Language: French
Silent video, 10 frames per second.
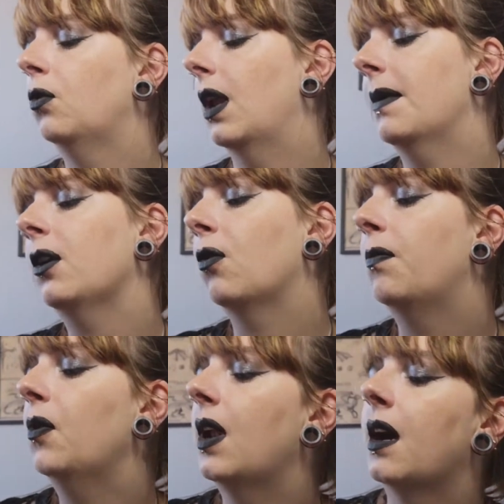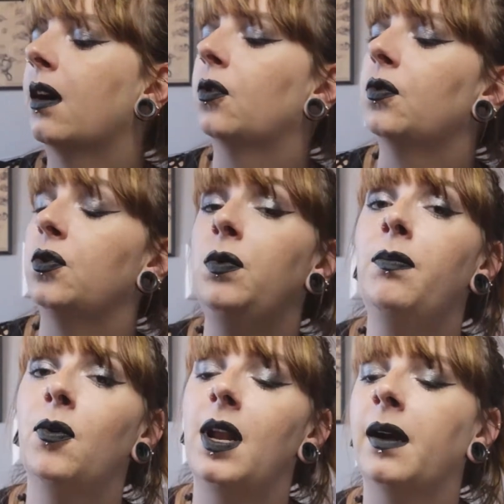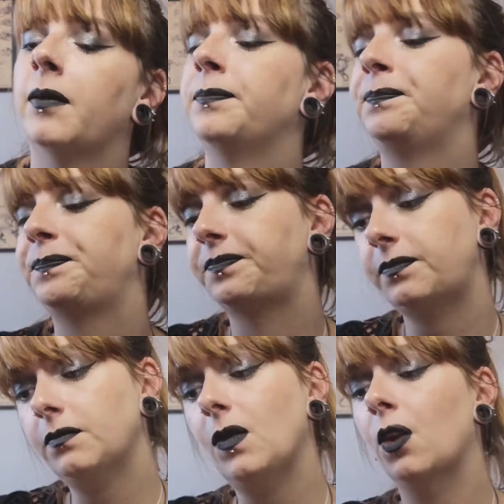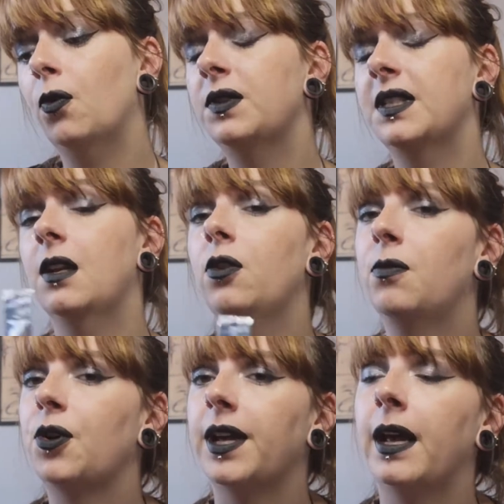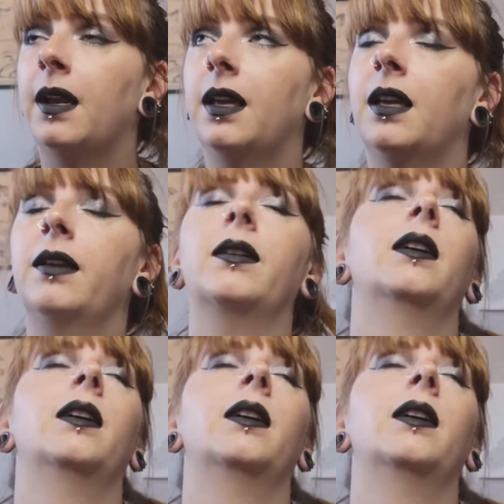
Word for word: la marque Polar, donc Nuit Polaire, aux algues boréales et